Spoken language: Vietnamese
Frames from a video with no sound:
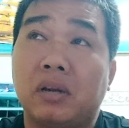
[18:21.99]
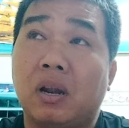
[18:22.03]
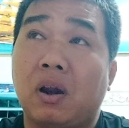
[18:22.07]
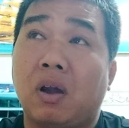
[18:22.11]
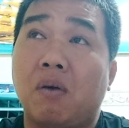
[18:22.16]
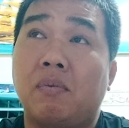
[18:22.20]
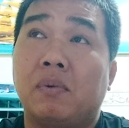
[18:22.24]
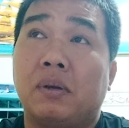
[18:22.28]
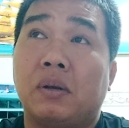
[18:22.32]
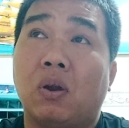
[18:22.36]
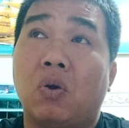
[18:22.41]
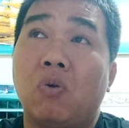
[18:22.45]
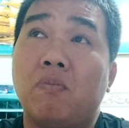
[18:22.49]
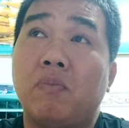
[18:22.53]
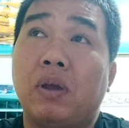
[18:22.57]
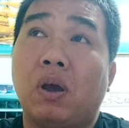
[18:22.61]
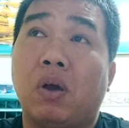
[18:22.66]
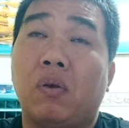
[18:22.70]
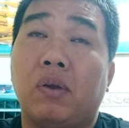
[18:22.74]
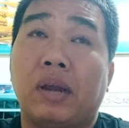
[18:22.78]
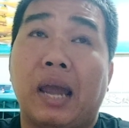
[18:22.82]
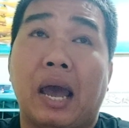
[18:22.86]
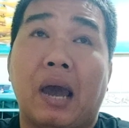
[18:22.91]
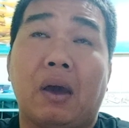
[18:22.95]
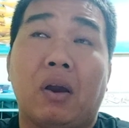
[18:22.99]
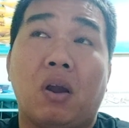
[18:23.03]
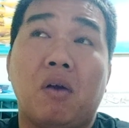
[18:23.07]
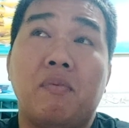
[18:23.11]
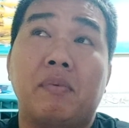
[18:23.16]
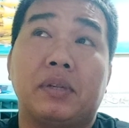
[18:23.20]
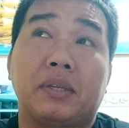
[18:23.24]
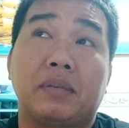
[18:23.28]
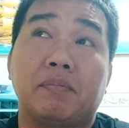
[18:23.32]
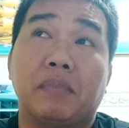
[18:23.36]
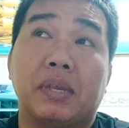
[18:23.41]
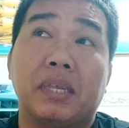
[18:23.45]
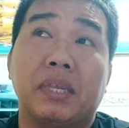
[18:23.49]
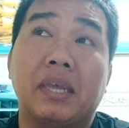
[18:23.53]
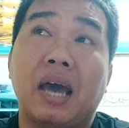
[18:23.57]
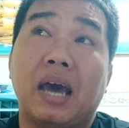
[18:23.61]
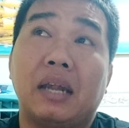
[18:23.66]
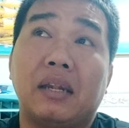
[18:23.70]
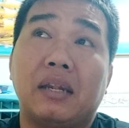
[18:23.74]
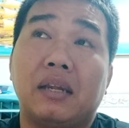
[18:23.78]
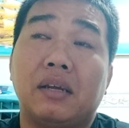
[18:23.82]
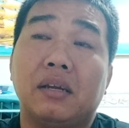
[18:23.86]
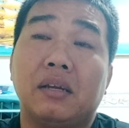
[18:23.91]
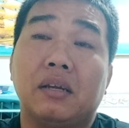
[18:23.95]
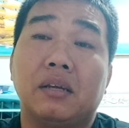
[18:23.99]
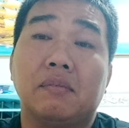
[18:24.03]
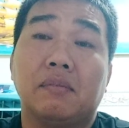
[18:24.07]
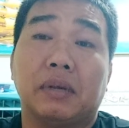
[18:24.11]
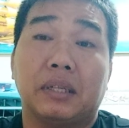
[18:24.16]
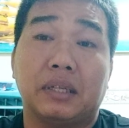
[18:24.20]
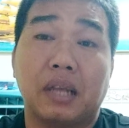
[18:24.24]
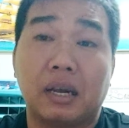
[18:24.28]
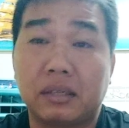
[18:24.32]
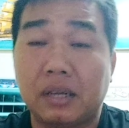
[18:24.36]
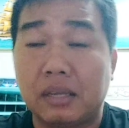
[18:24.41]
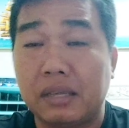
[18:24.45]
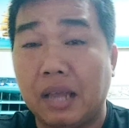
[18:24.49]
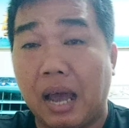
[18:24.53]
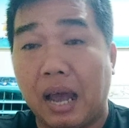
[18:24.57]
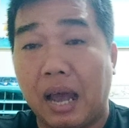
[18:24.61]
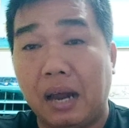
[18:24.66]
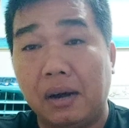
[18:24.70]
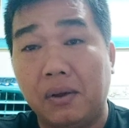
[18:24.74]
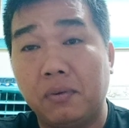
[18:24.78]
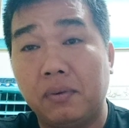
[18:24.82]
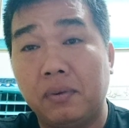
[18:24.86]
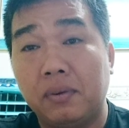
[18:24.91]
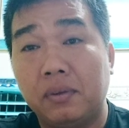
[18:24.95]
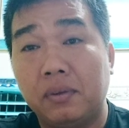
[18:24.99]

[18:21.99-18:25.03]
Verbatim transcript: nó nói mà nuôi mấy con gà hồi đó mình bị chết đó. mình tức tới giờ luôn